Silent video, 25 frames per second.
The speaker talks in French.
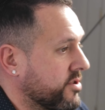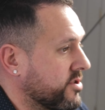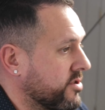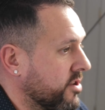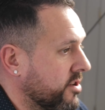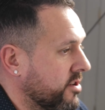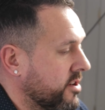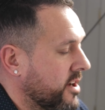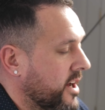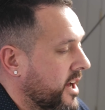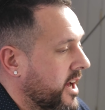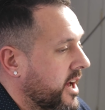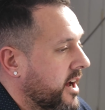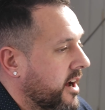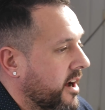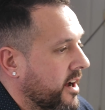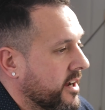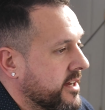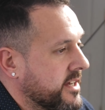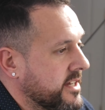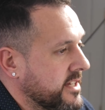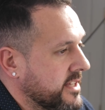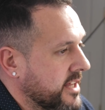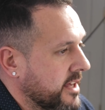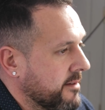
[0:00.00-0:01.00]
comme ça de
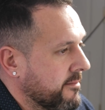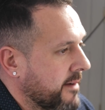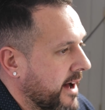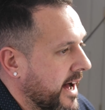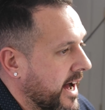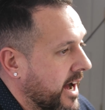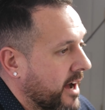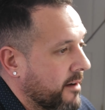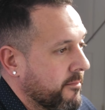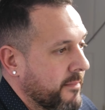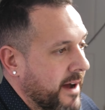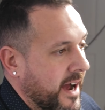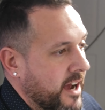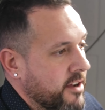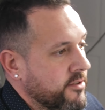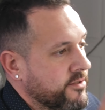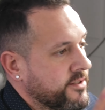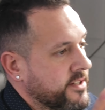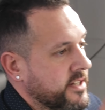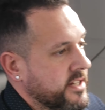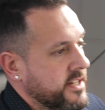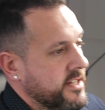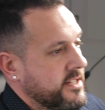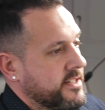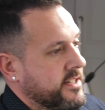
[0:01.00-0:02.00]
chaque côté. Je vous
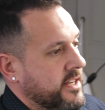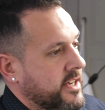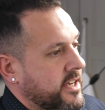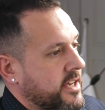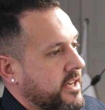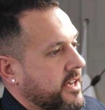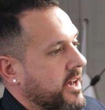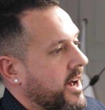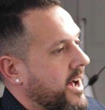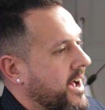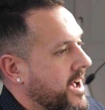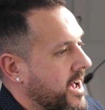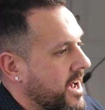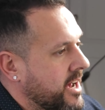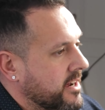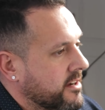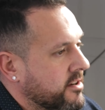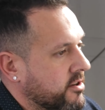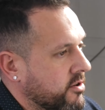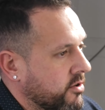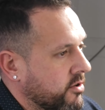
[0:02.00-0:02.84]
mettrai aussi le prix